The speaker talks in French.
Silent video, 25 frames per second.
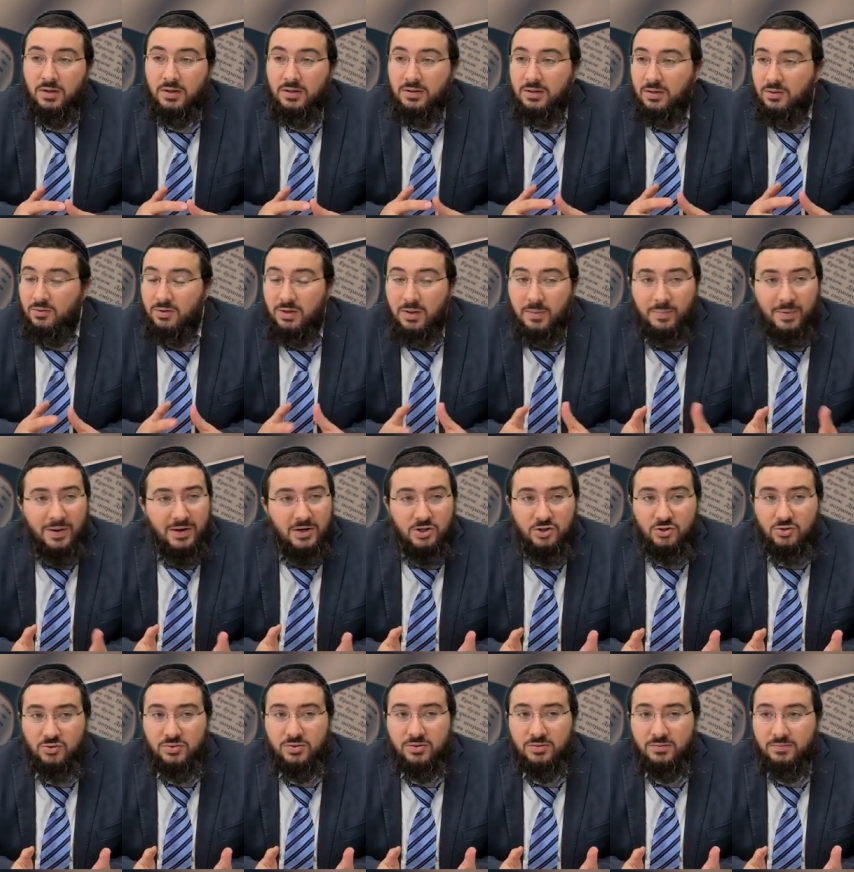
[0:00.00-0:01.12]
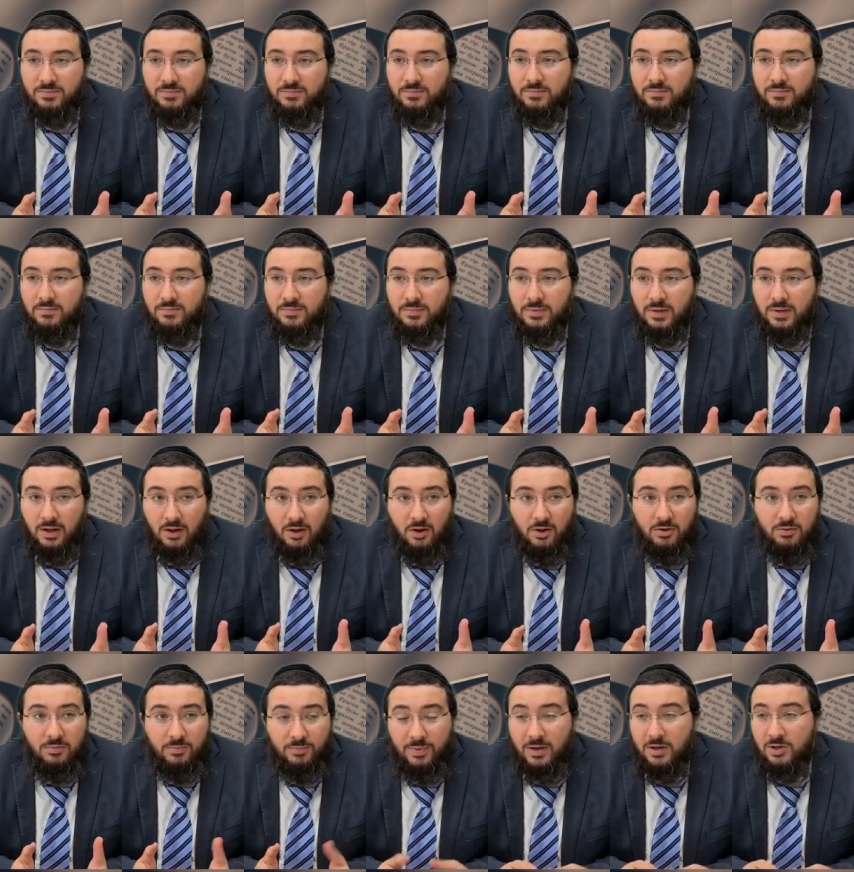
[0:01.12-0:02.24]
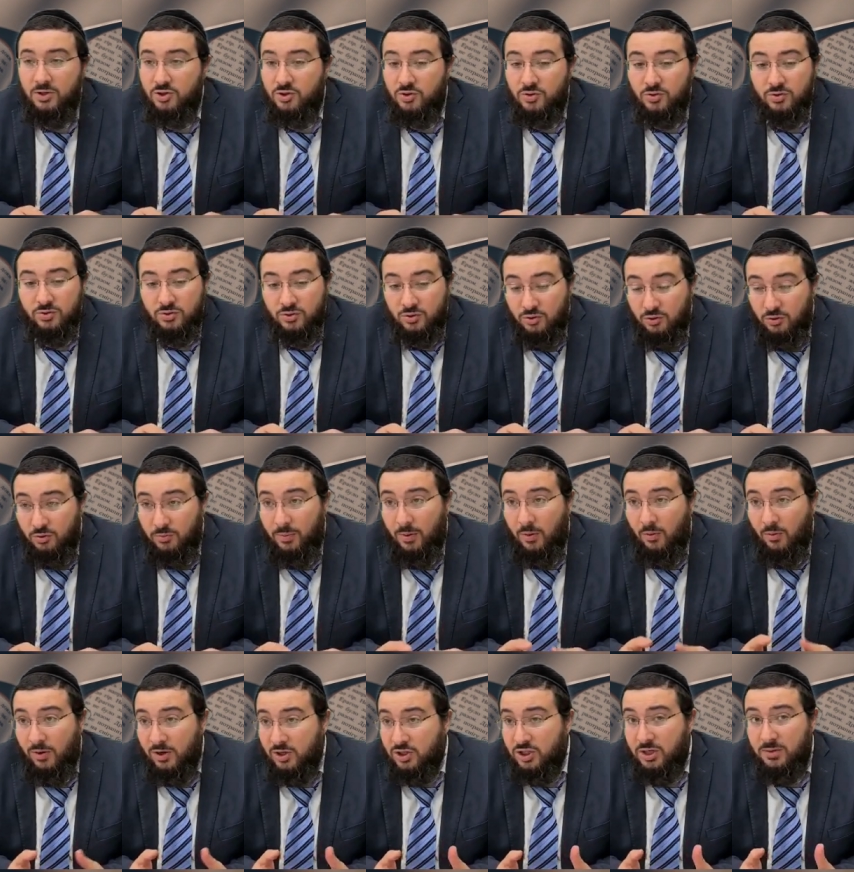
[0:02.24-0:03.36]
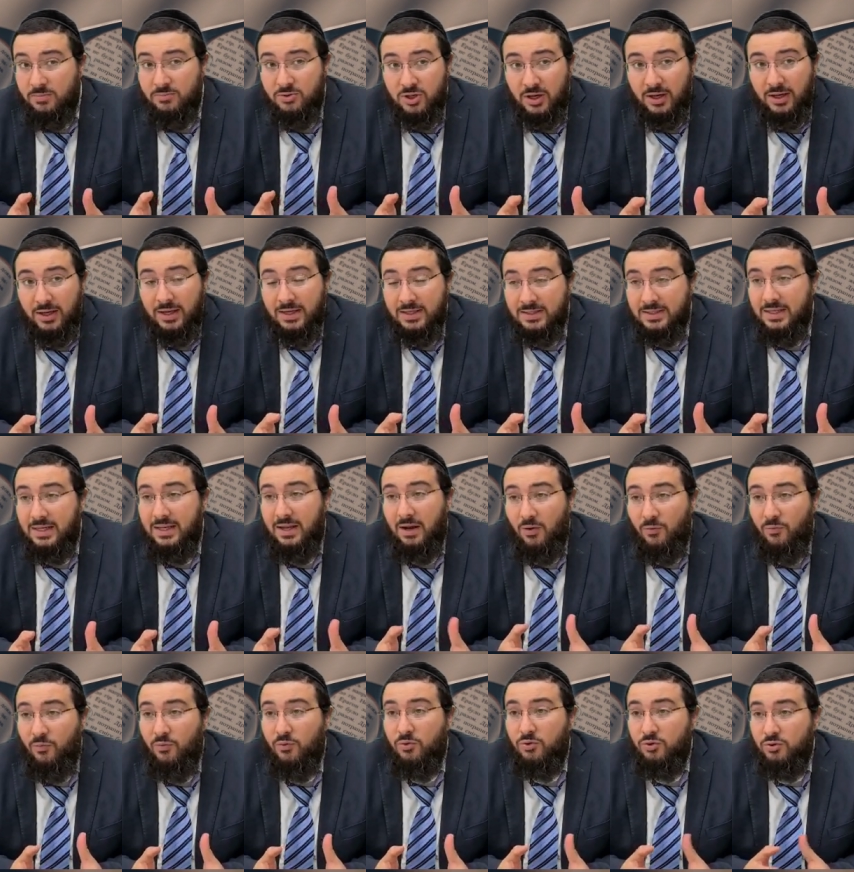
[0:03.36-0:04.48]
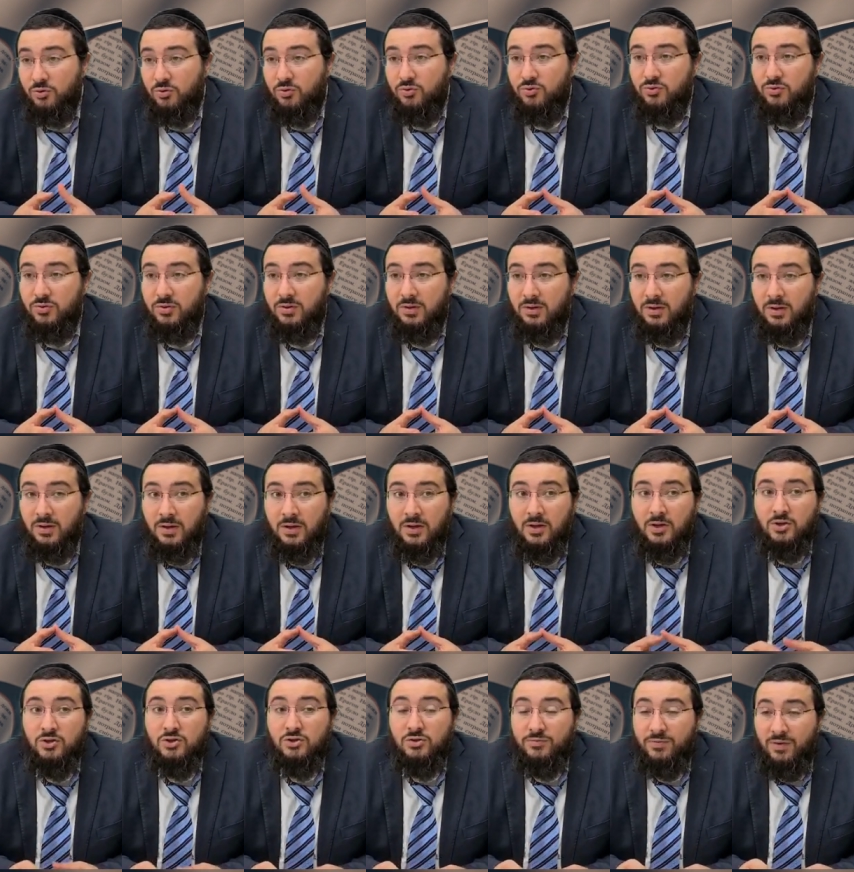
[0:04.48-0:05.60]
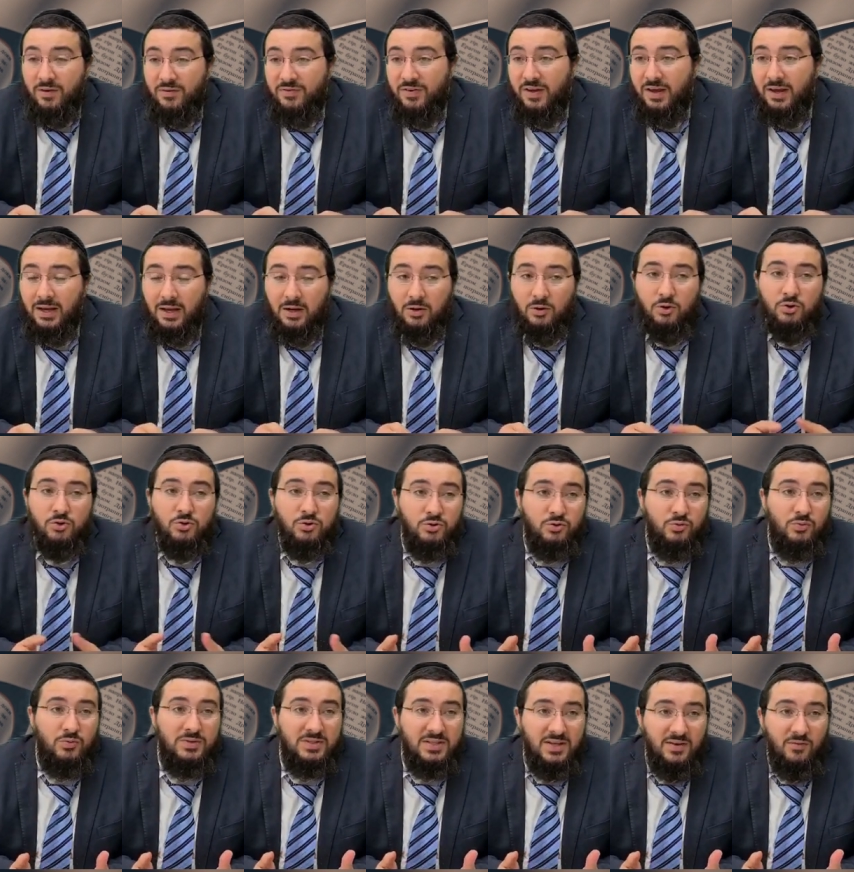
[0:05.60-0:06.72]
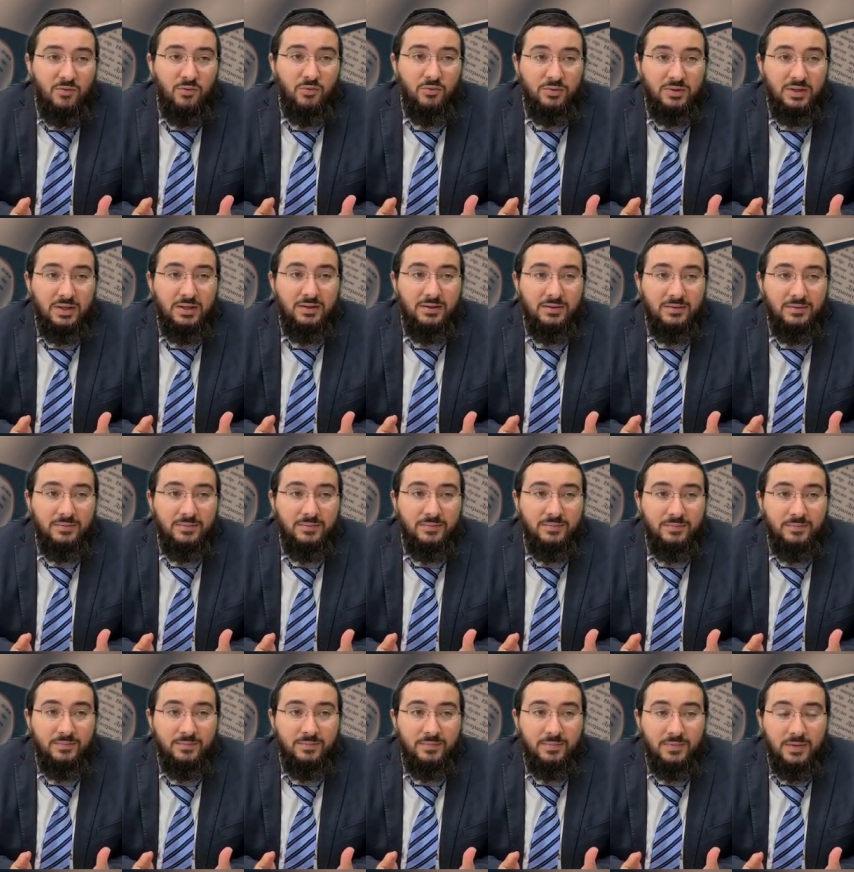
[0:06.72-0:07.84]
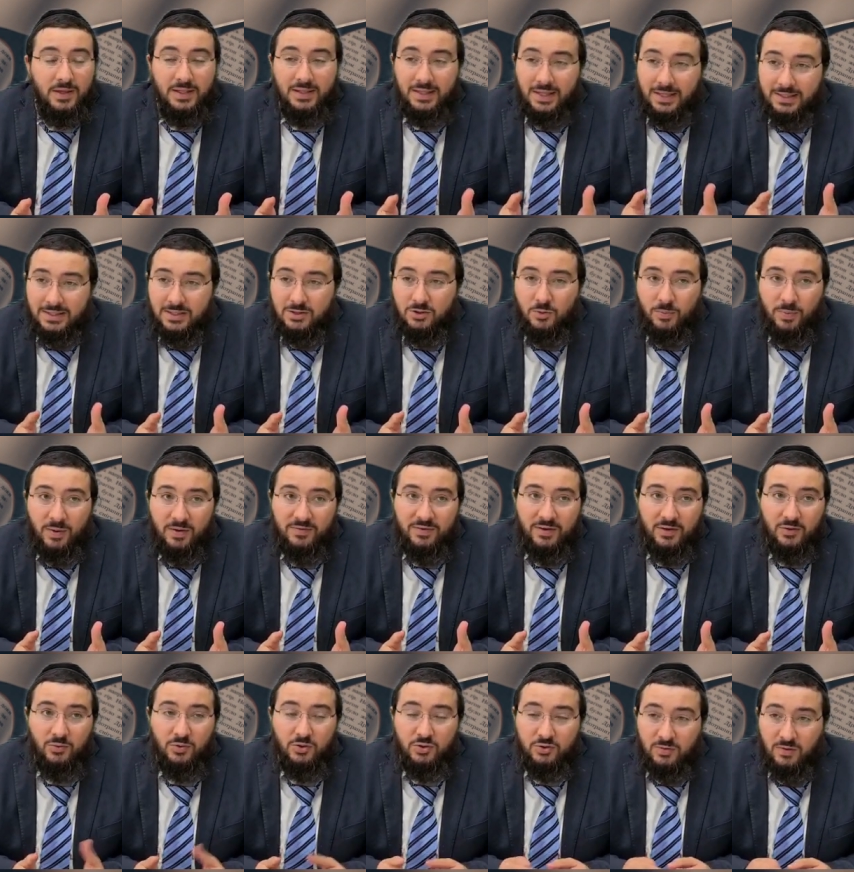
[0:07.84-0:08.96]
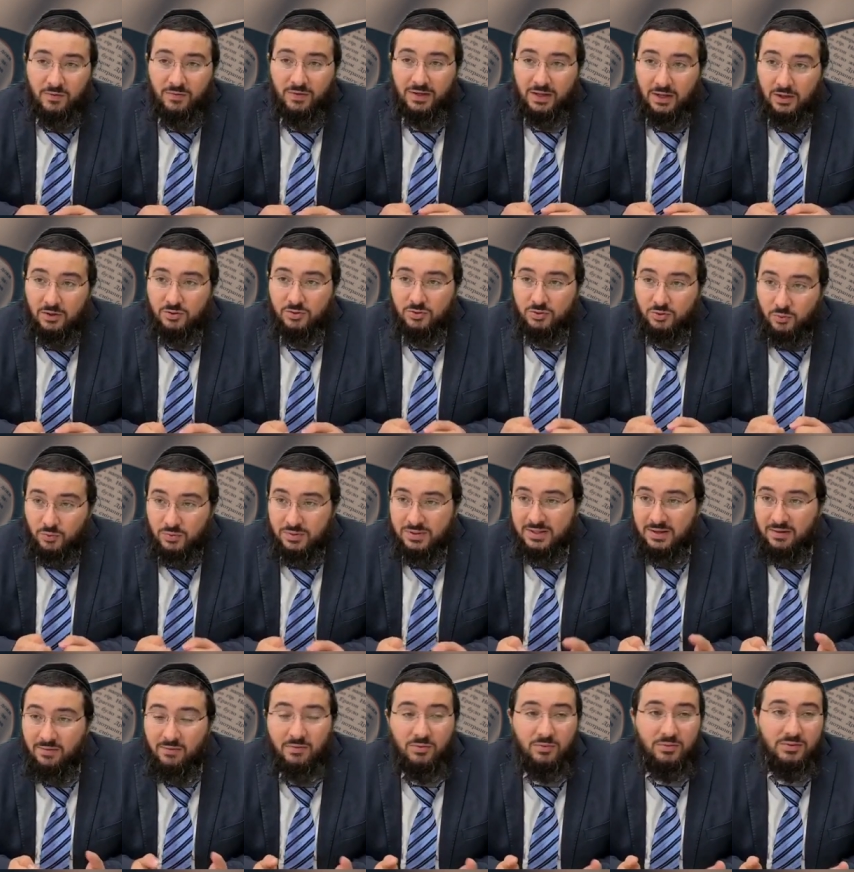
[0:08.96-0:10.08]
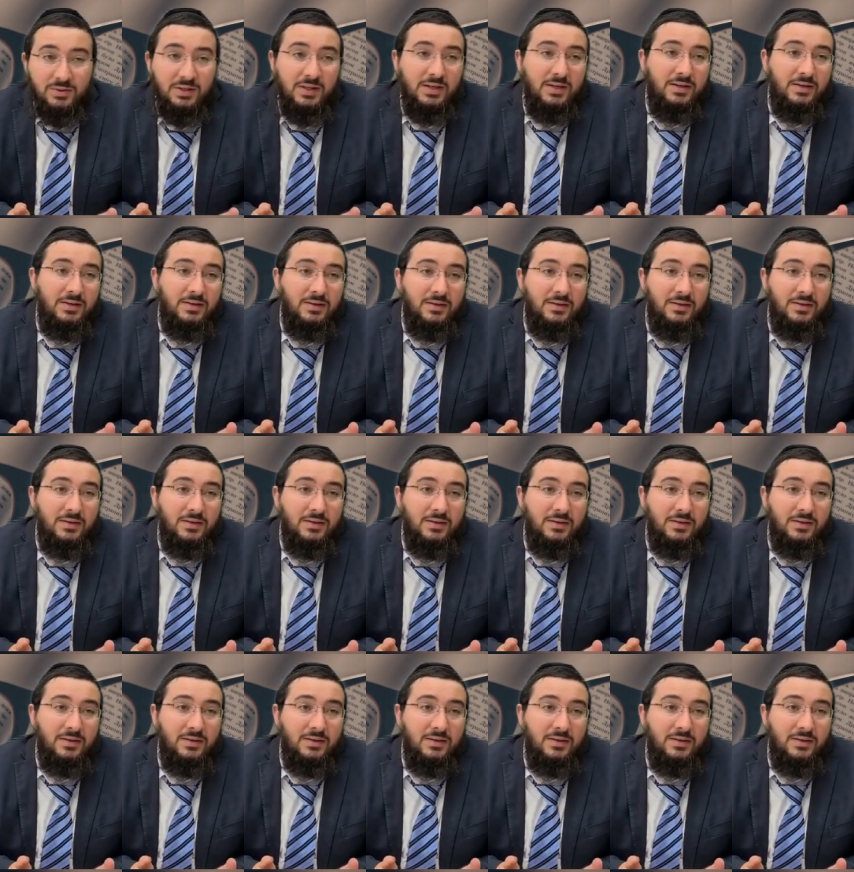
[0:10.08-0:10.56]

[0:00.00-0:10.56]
Il t'a donné plein de choses. Plein de choses que Baruch Hashem, chacun ce qu'il a en fonction d'une. Tu vas faire quelque chose contre sa volonté. Il t'a dit de ne pas faire. Toi, tu vas faire quelque chose contre sa volonté.